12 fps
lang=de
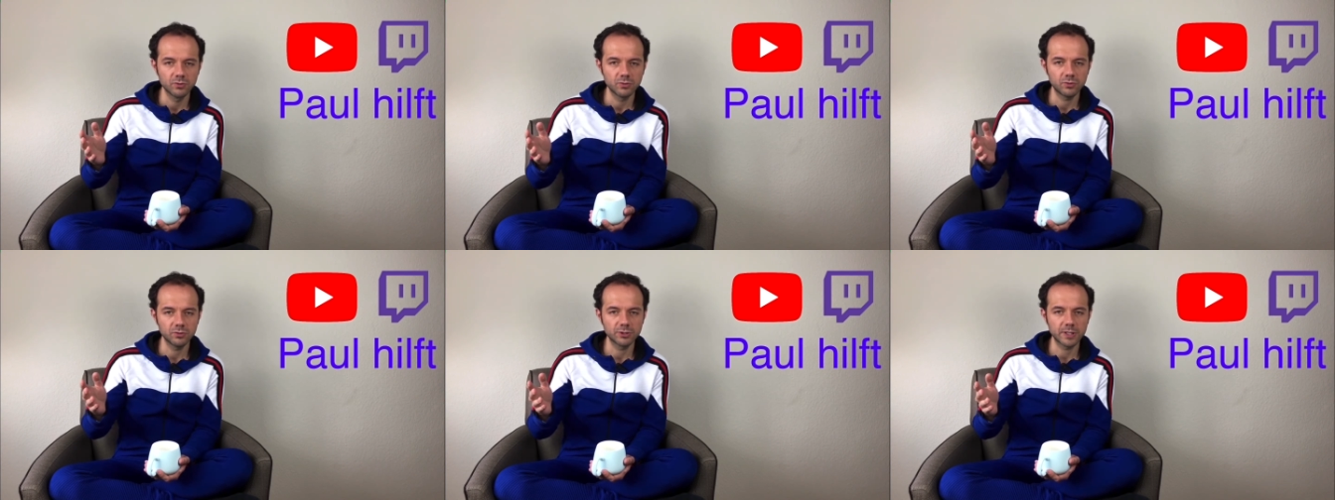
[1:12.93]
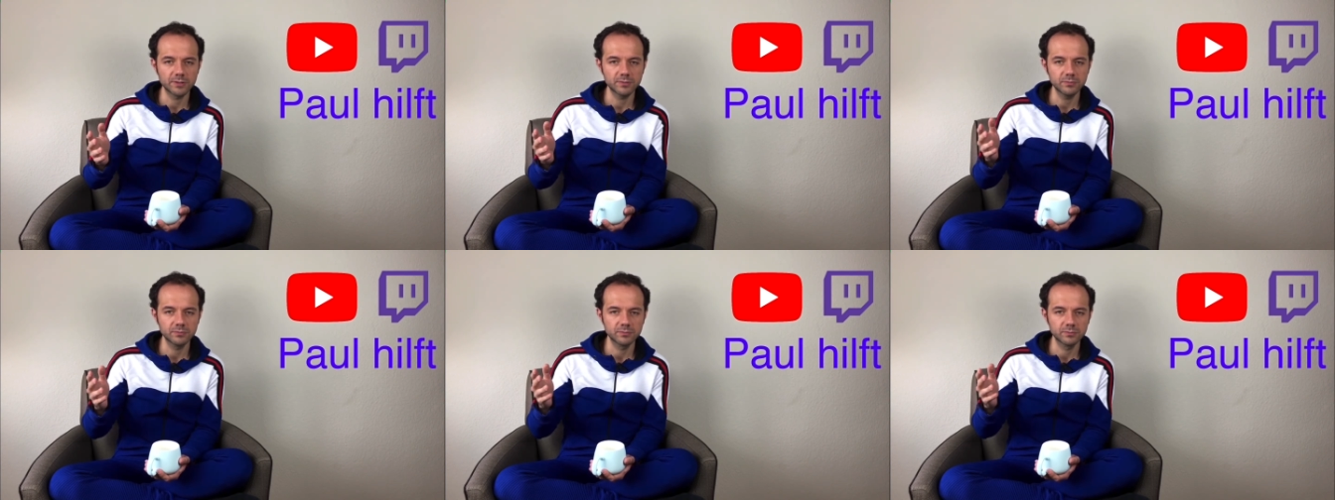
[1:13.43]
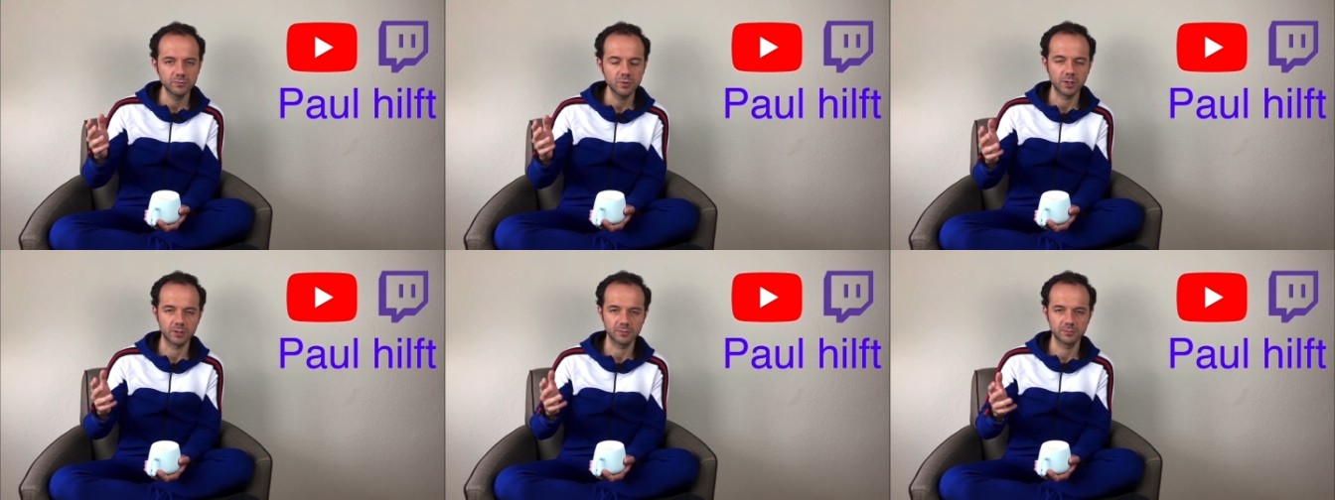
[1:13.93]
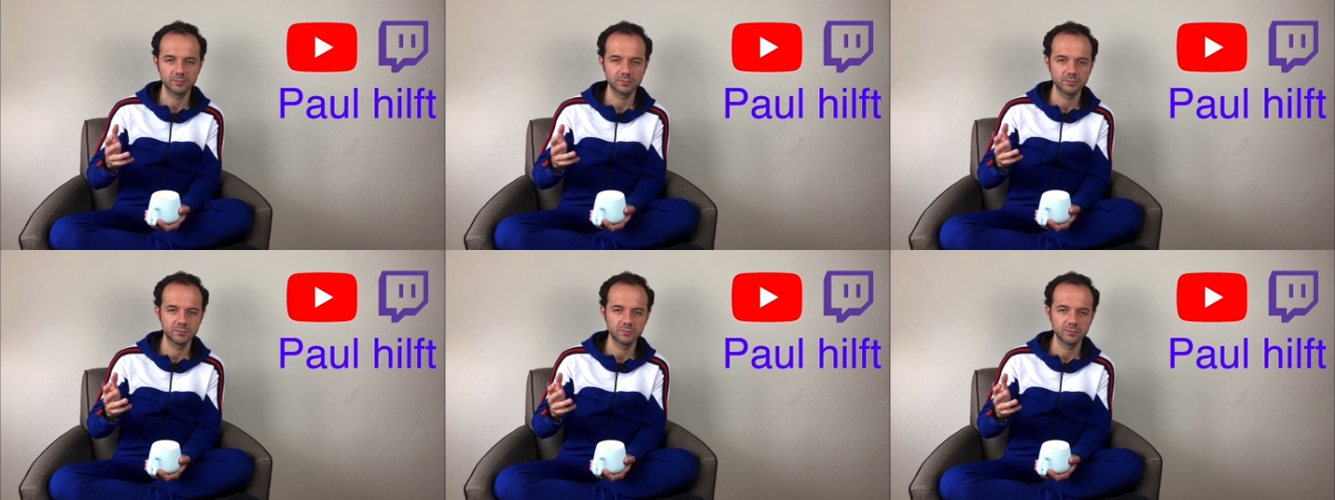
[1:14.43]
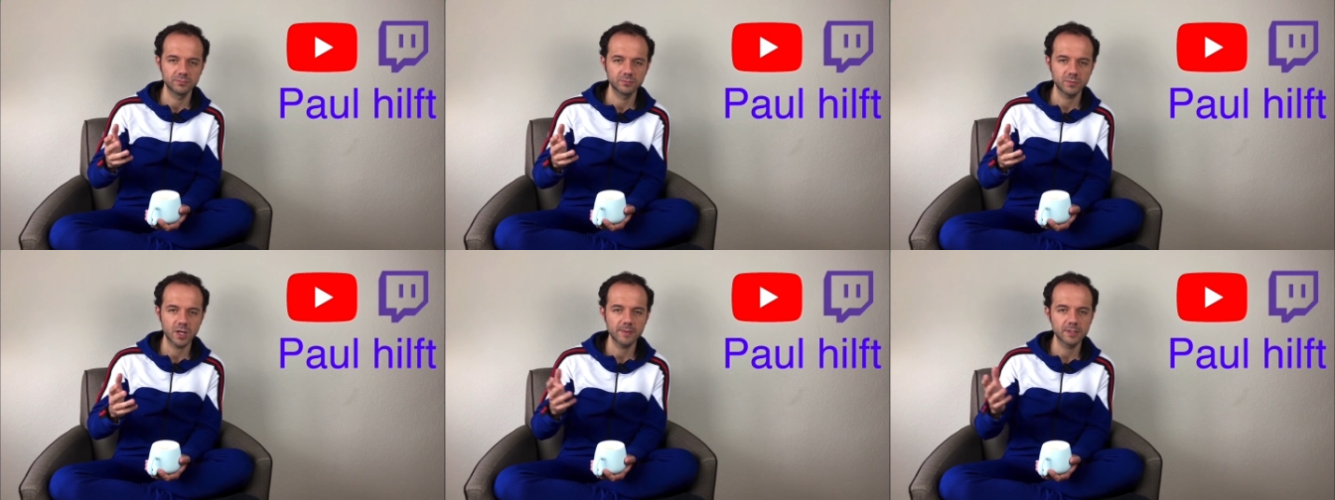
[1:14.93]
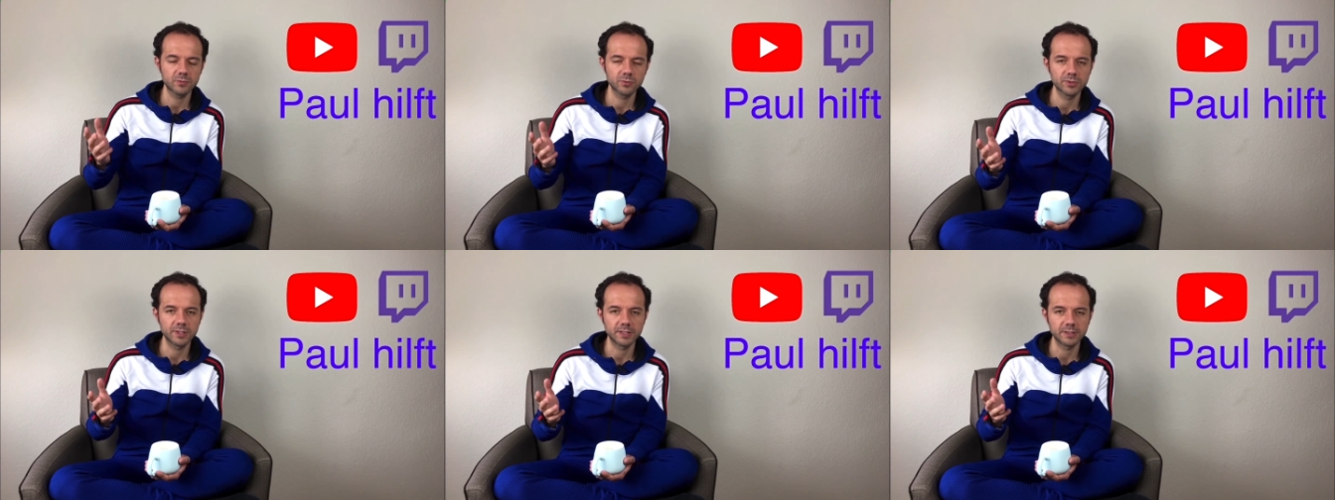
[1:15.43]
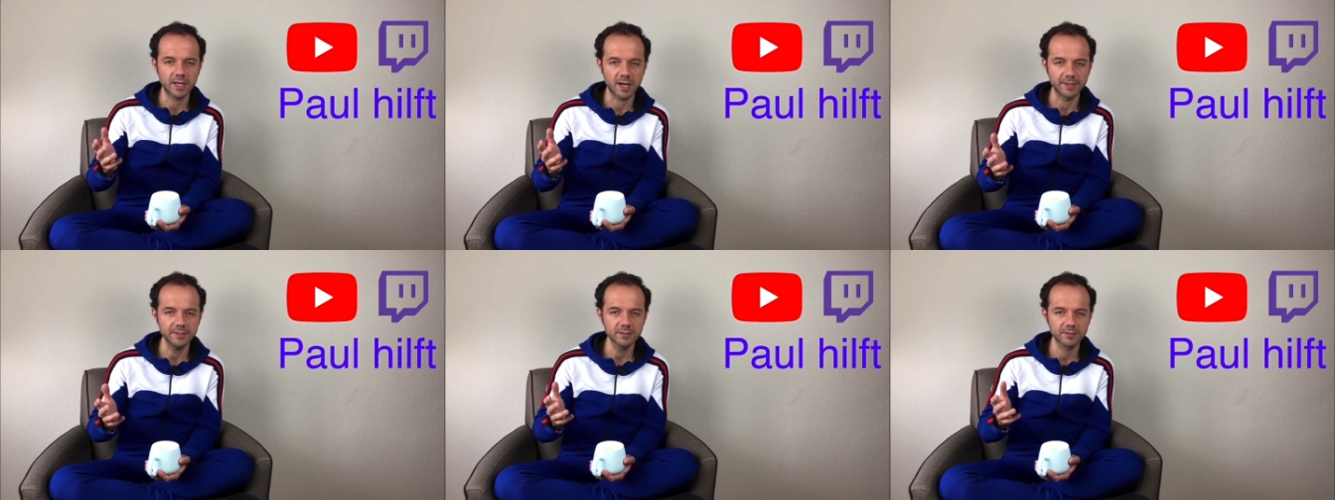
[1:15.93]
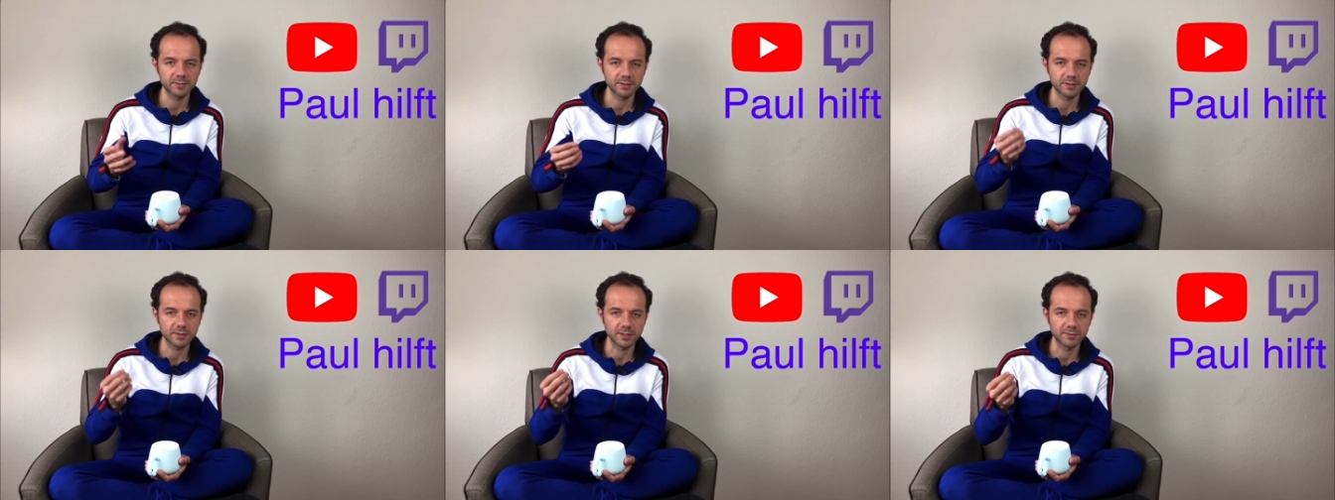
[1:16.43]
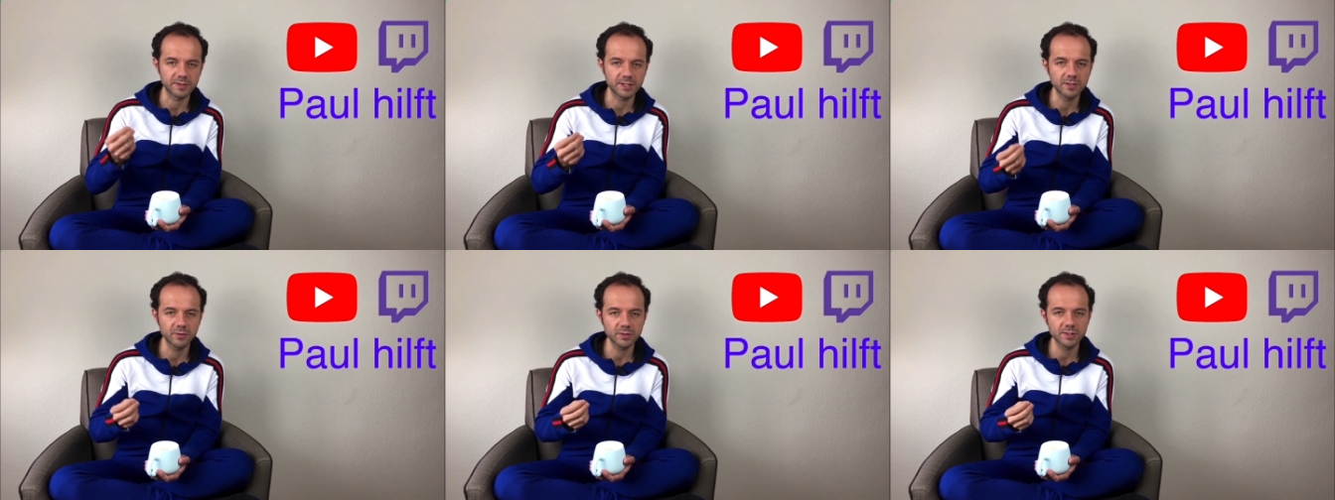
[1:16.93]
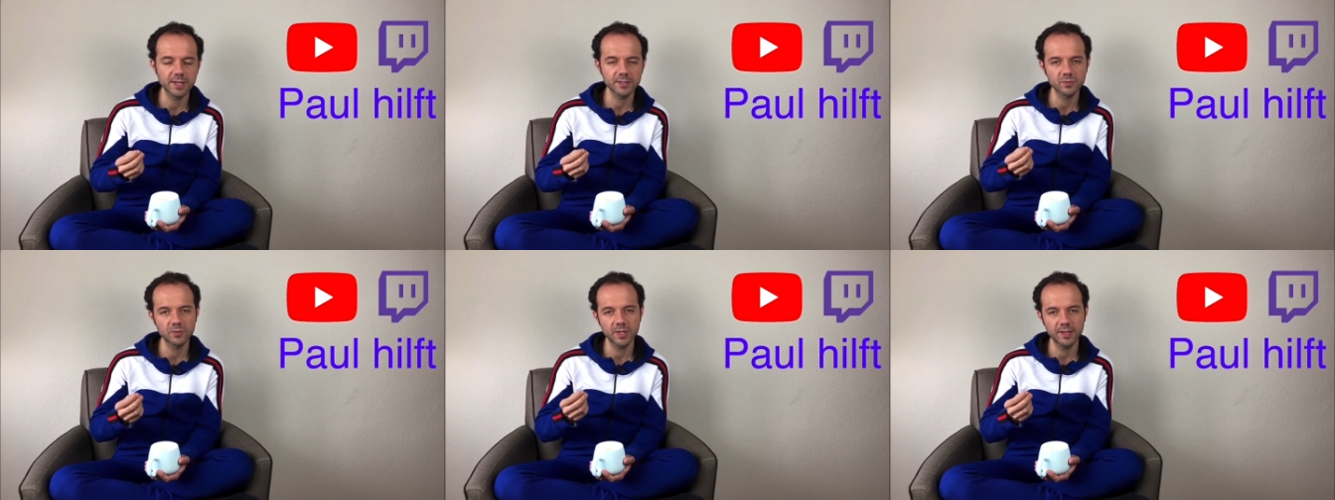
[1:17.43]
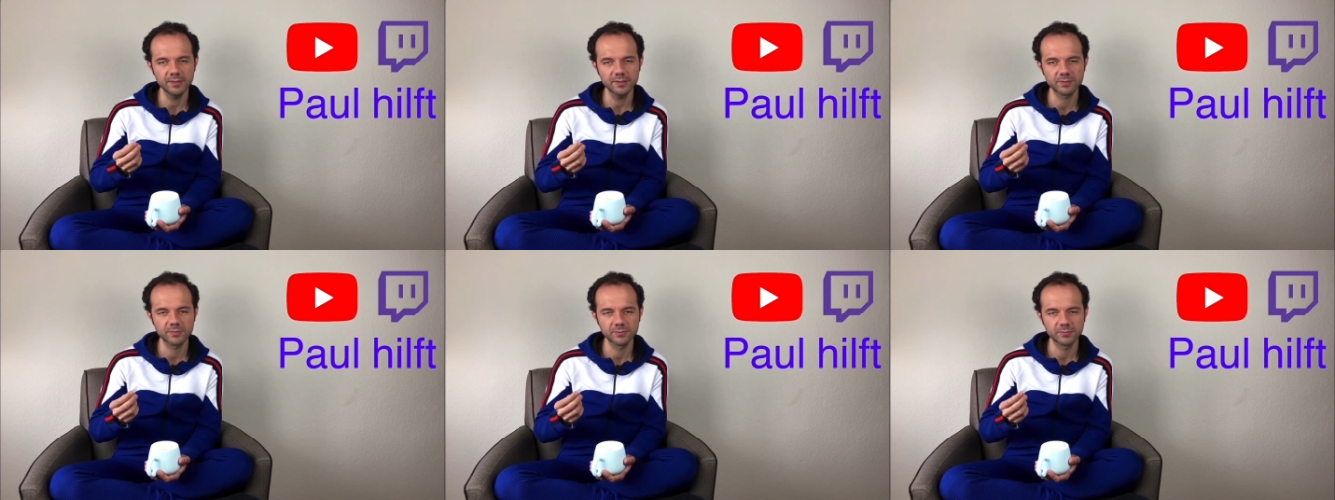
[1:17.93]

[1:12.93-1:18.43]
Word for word: und dann, ja, Arbeitslosengeld 1, das ist ja eine Versicherungsleistung, erhältst,